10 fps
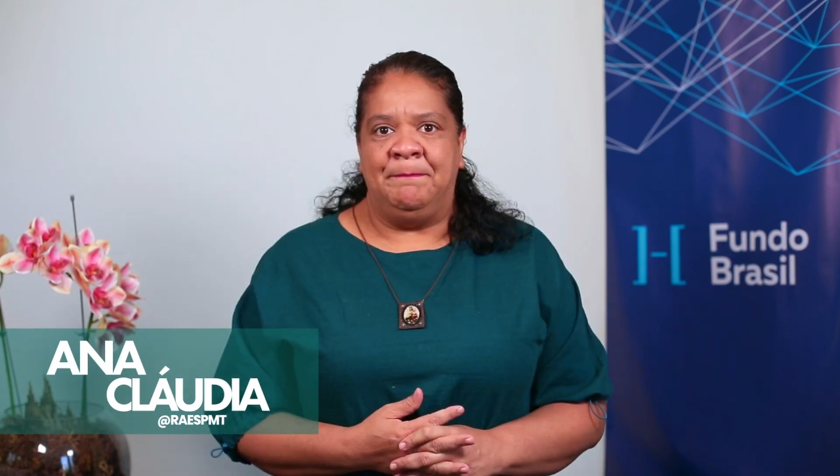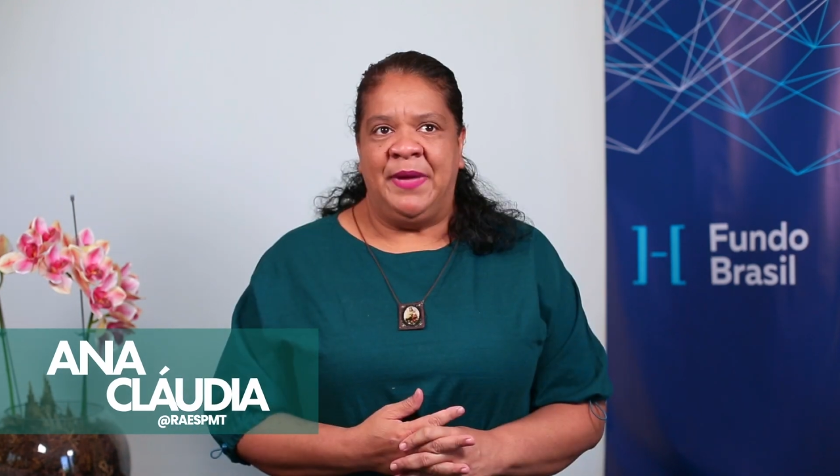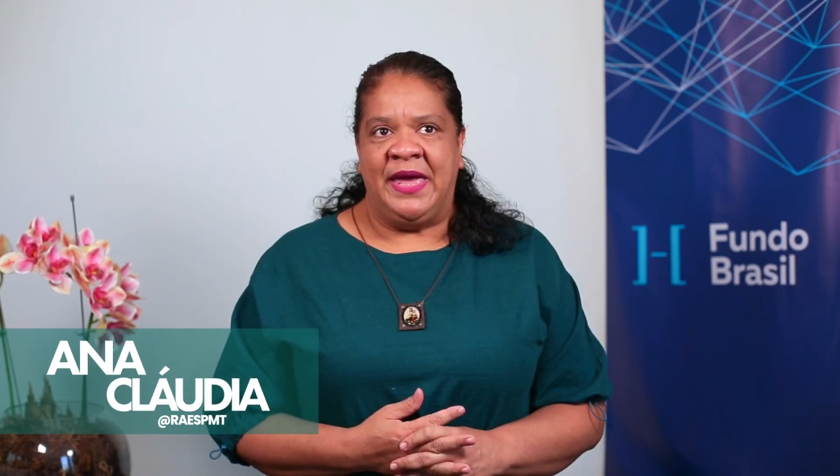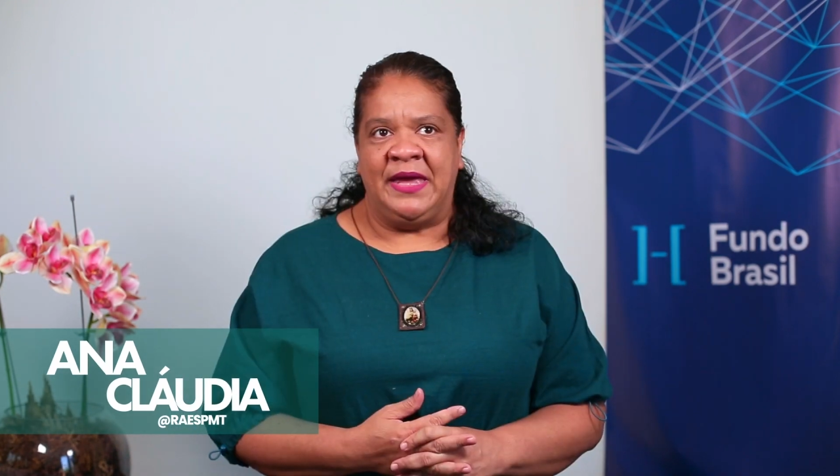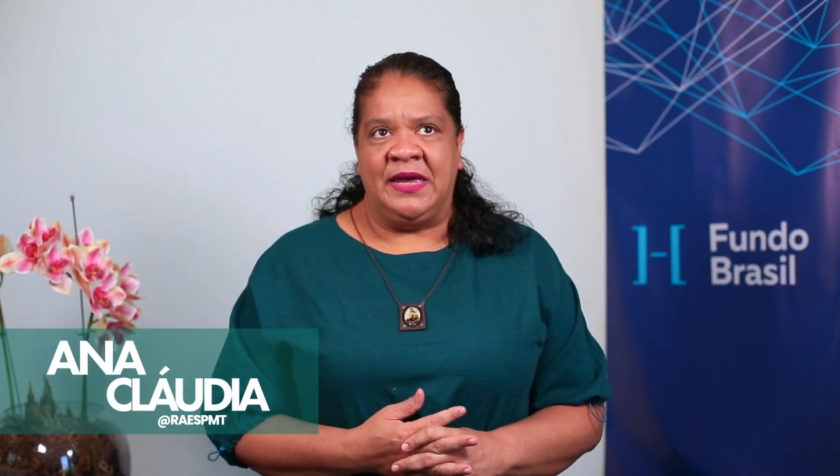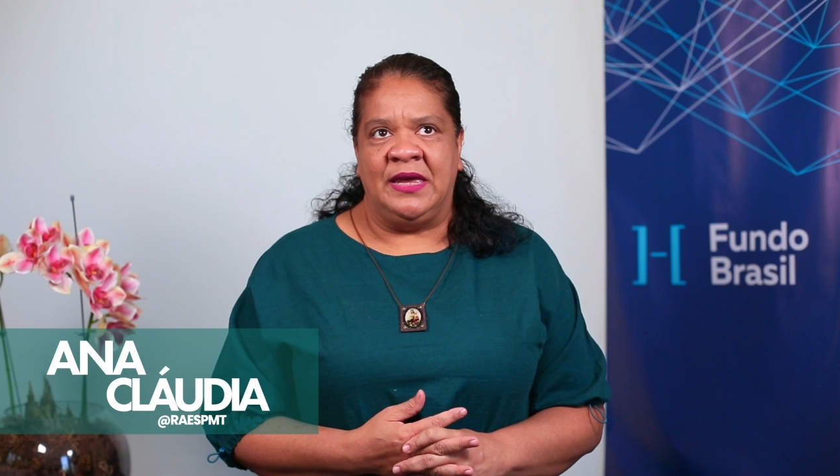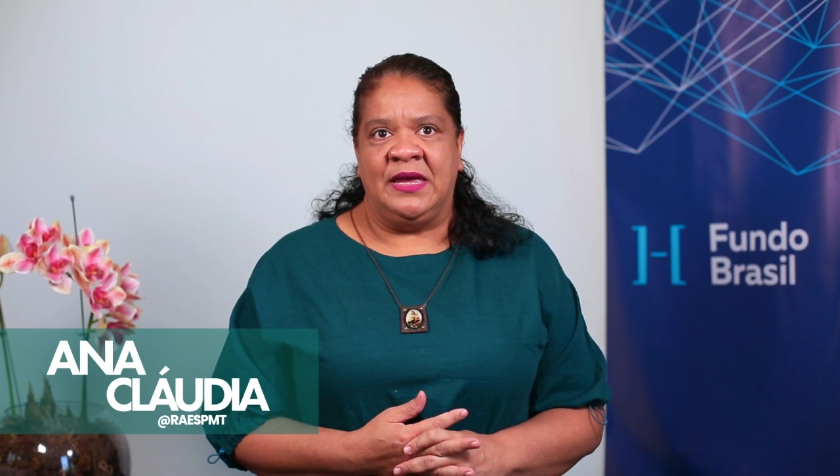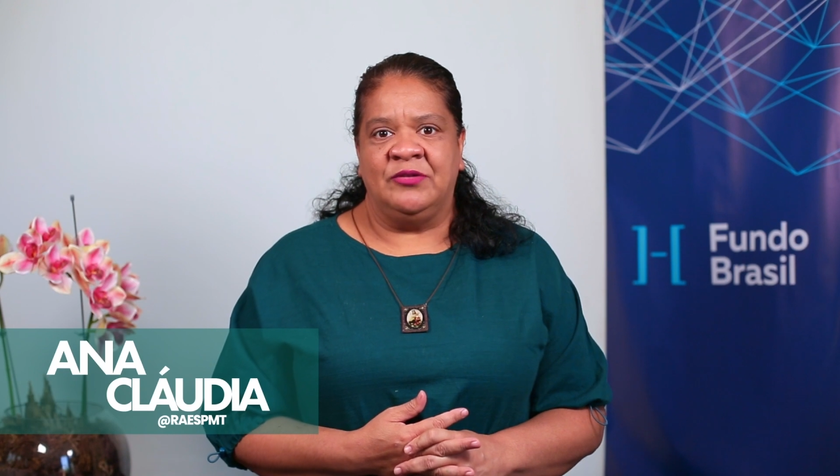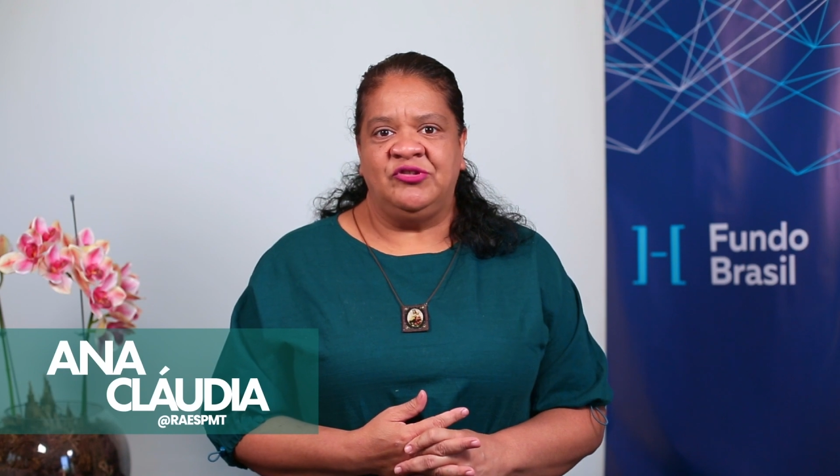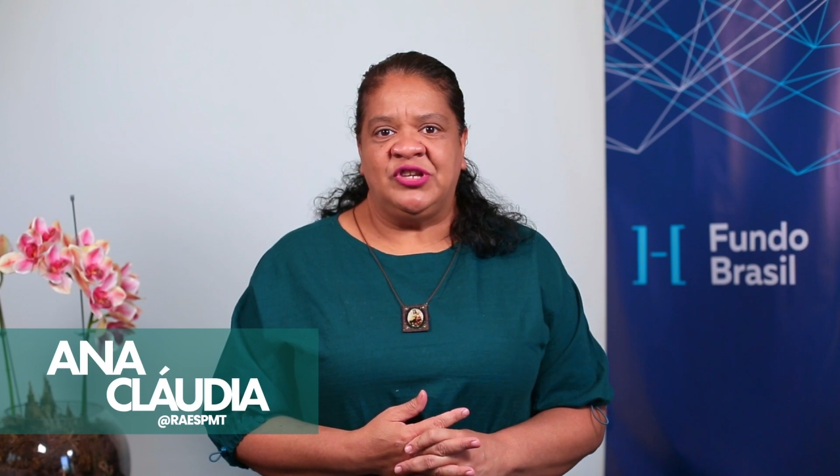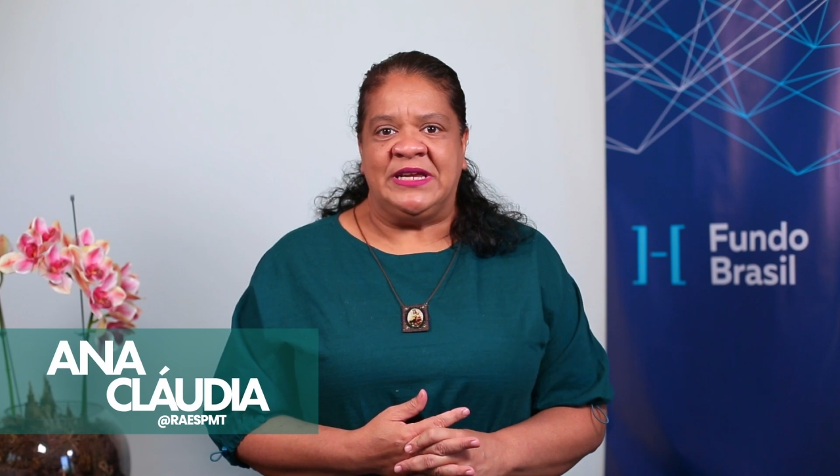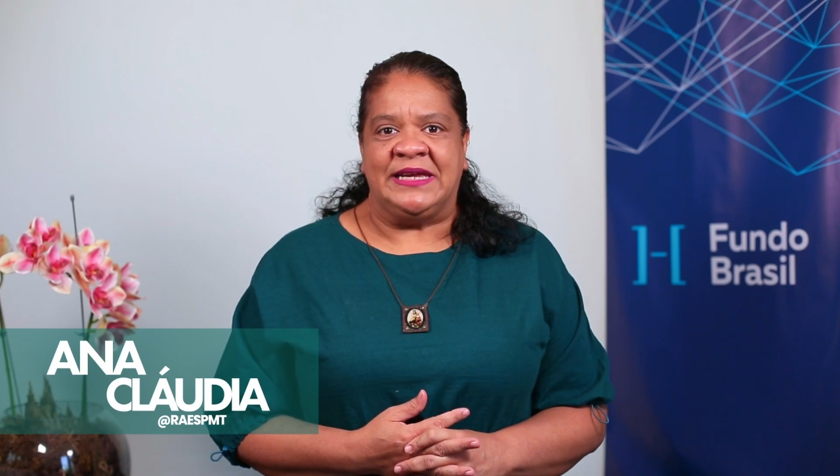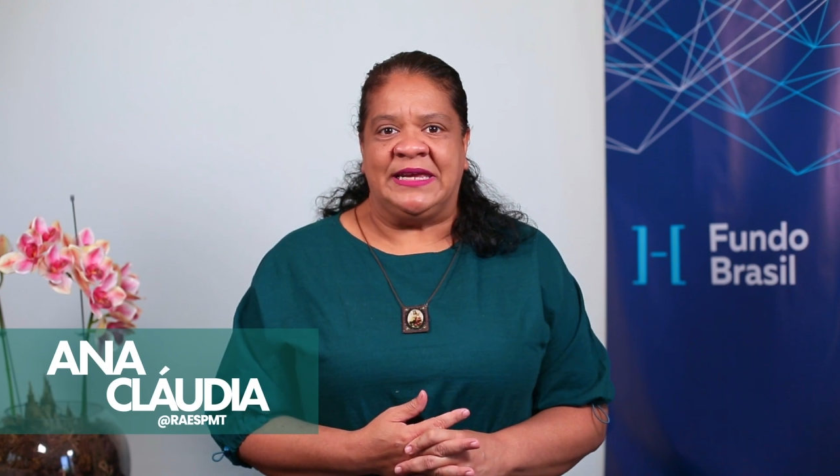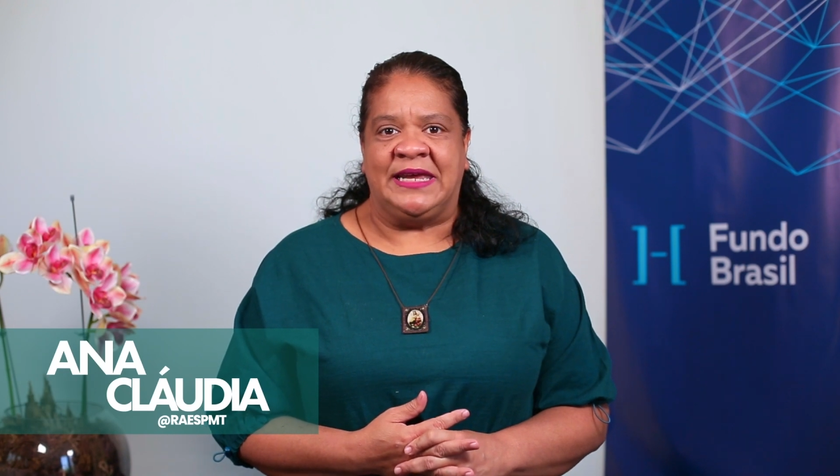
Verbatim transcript: Bem, eu diria